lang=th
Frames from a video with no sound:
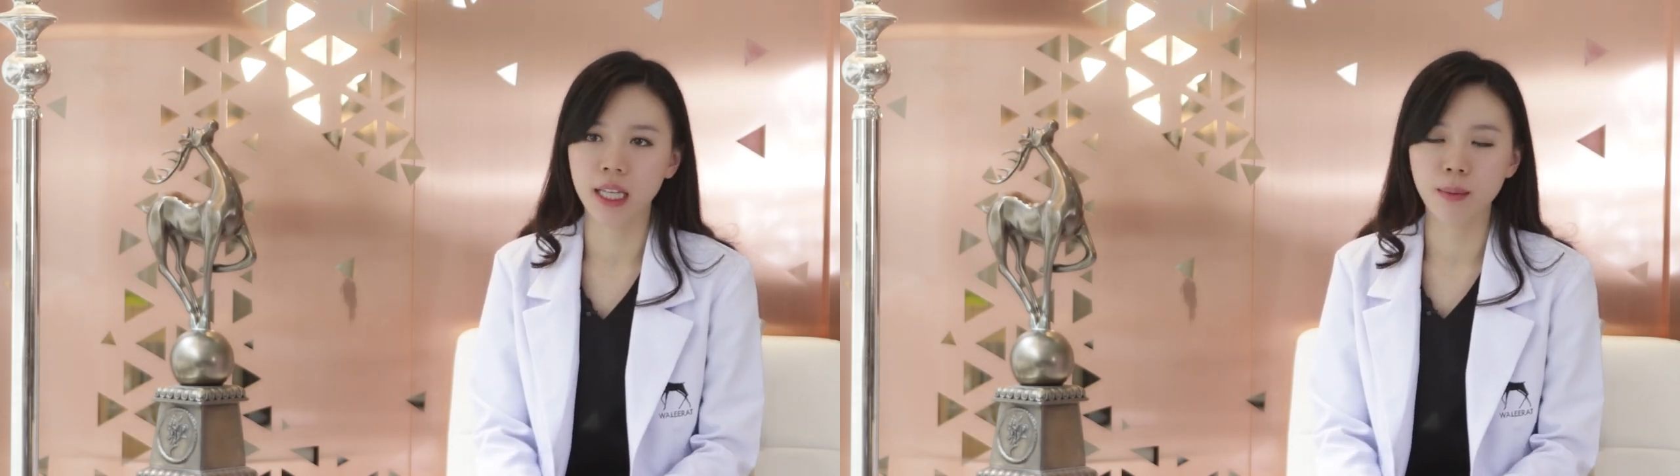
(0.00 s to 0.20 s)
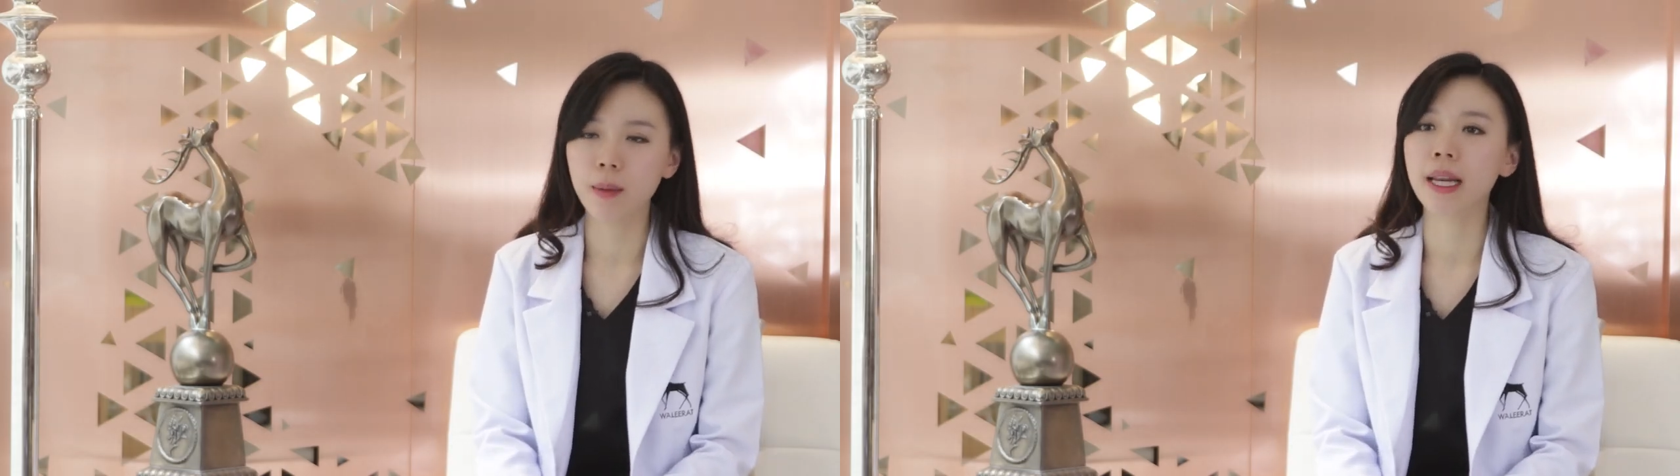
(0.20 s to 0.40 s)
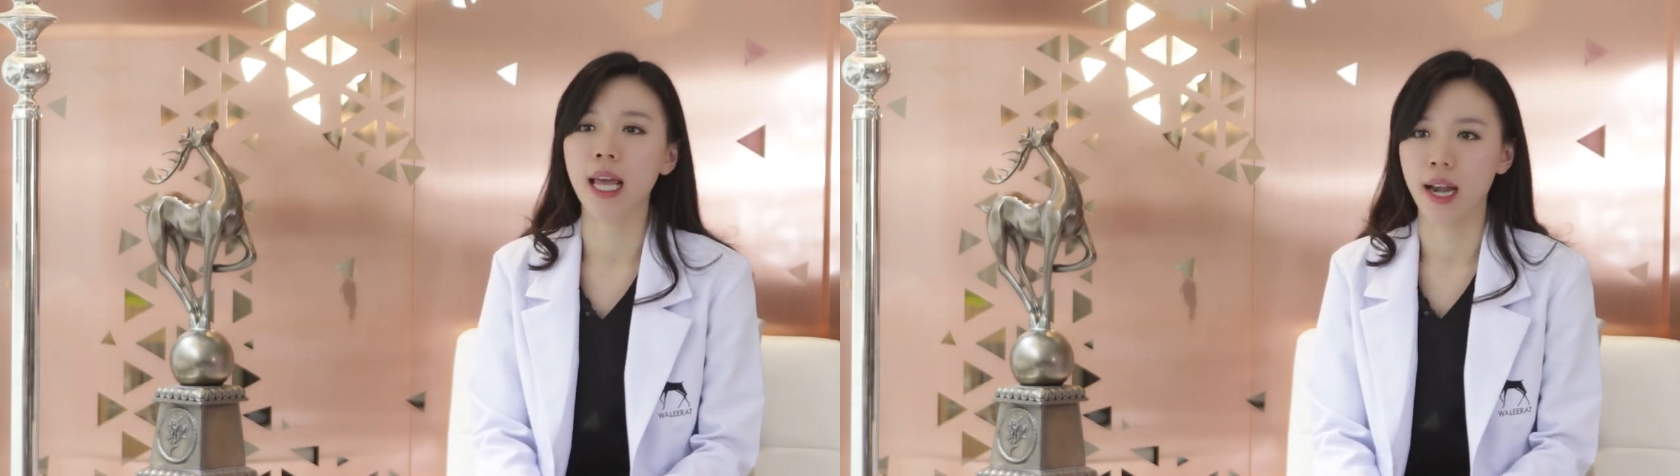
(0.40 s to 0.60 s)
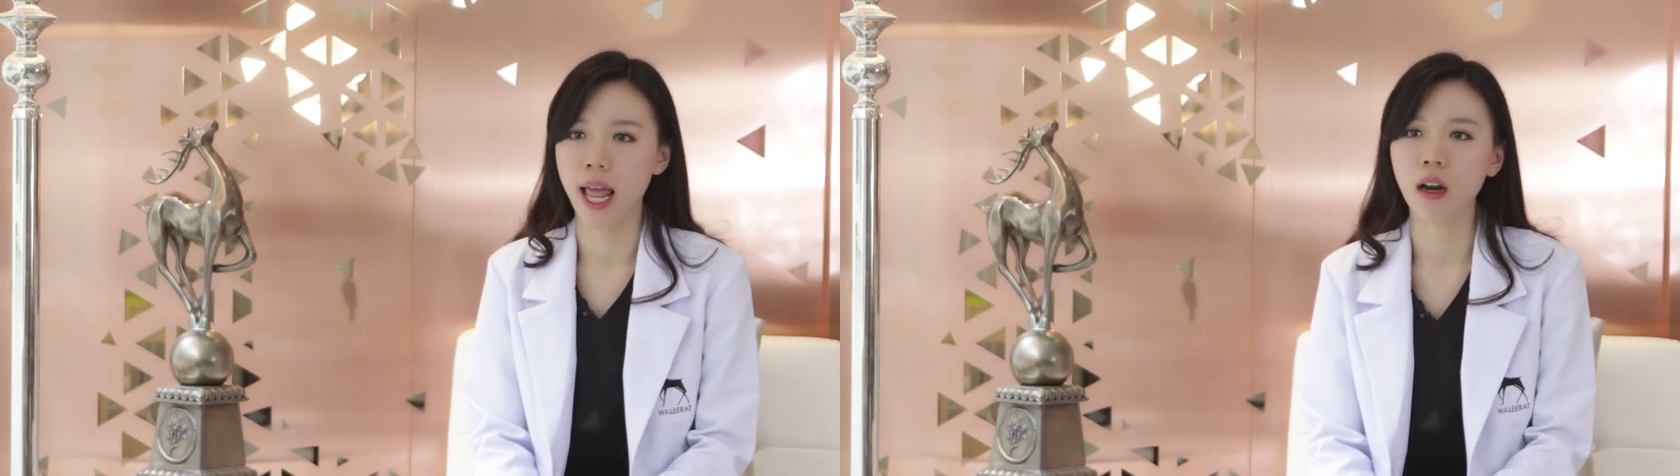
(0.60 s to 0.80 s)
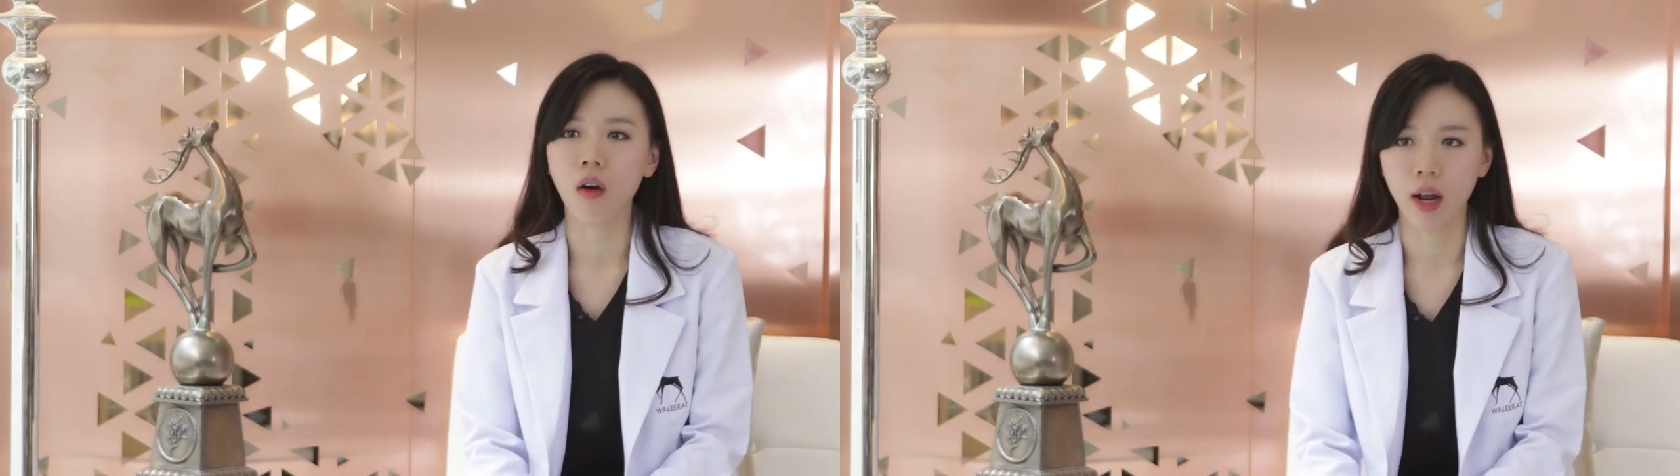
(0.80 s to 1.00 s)
ที่ไม่เปลี่ยน
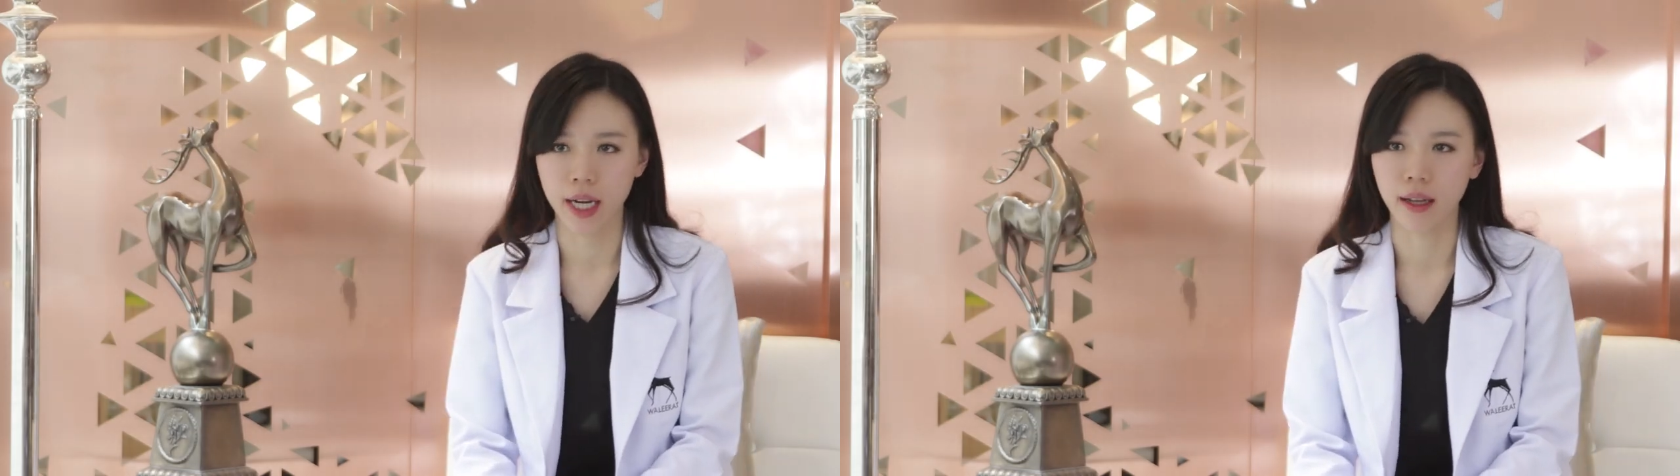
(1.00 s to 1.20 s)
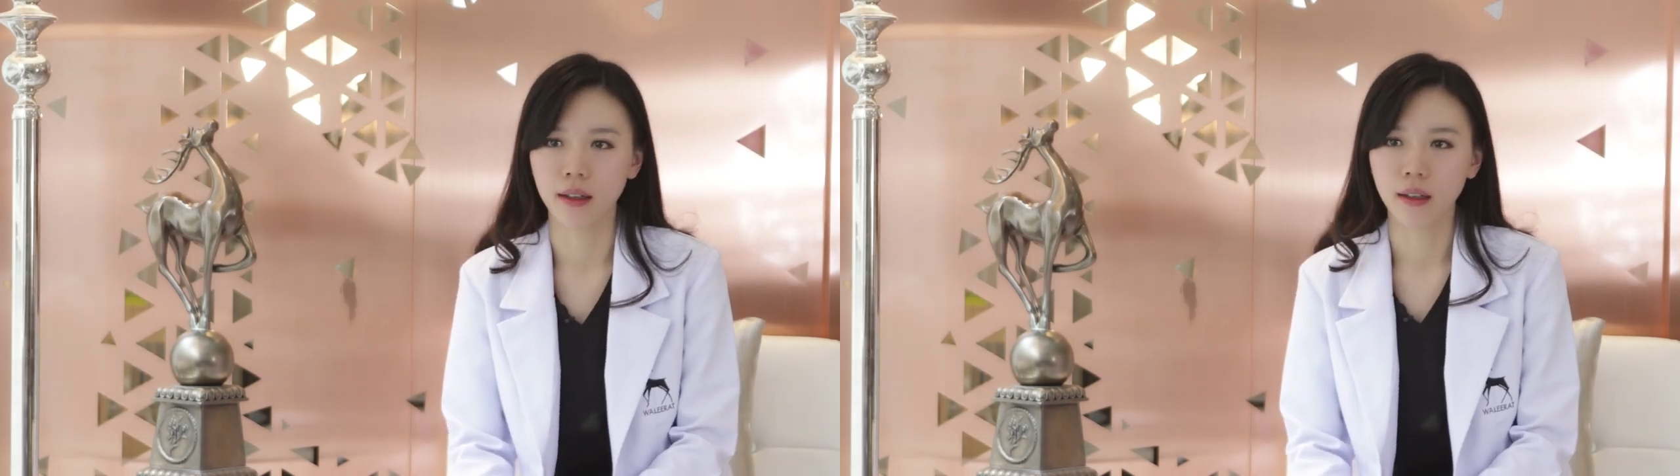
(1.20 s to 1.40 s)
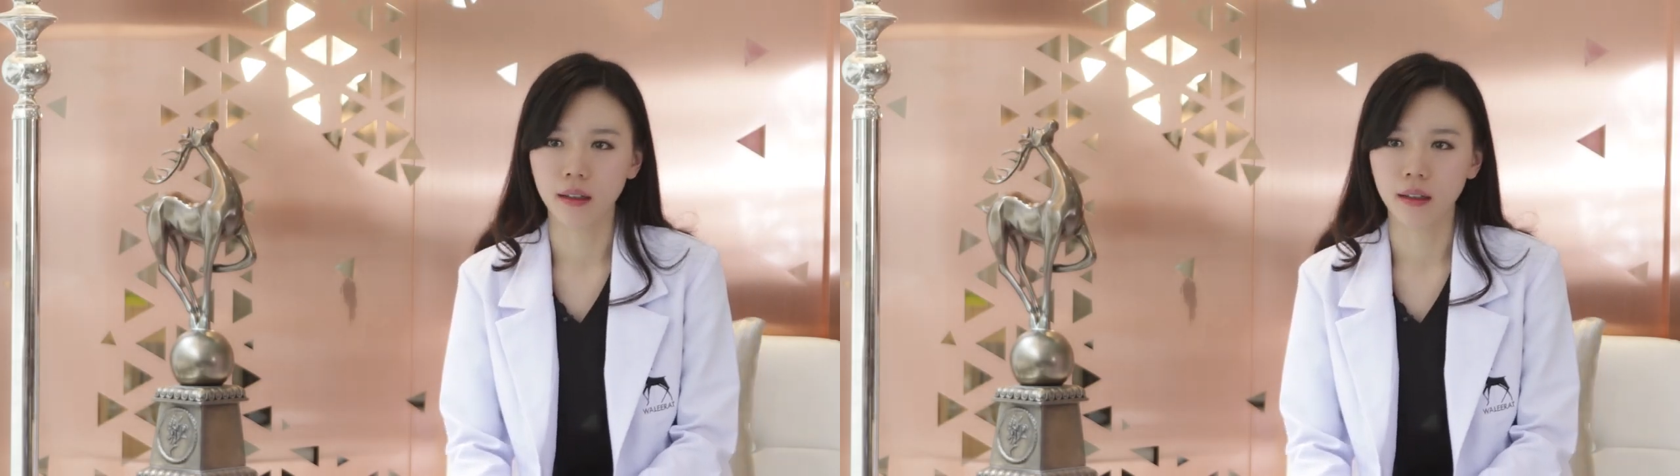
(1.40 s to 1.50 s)
แน่นอนเนี่ย